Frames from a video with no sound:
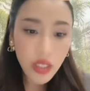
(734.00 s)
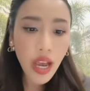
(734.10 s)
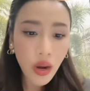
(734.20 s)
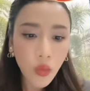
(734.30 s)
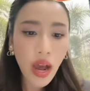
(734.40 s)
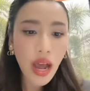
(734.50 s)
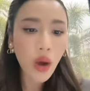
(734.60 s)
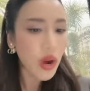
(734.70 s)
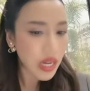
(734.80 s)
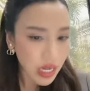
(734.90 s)
ยืนยันว่า
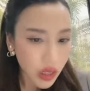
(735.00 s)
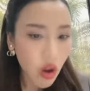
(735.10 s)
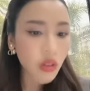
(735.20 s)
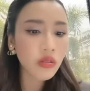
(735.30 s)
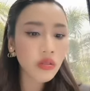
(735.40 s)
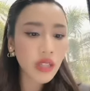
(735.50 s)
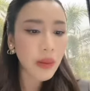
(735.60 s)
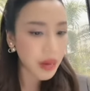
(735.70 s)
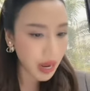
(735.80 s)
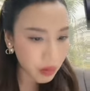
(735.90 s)
วันนี้ต้อง
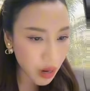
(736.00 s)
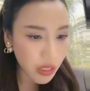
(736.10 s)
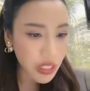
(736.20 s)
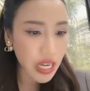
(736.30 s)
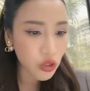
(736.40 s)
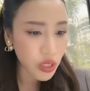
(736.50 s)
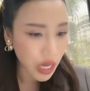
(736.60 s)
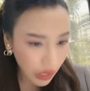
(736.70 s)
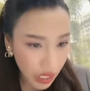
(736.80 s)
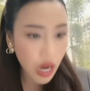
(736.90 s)
ทำงานเพื่อประชาชน
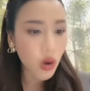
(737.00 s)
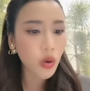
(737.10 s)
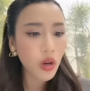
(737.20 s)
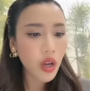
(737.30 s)
อย่างเดียว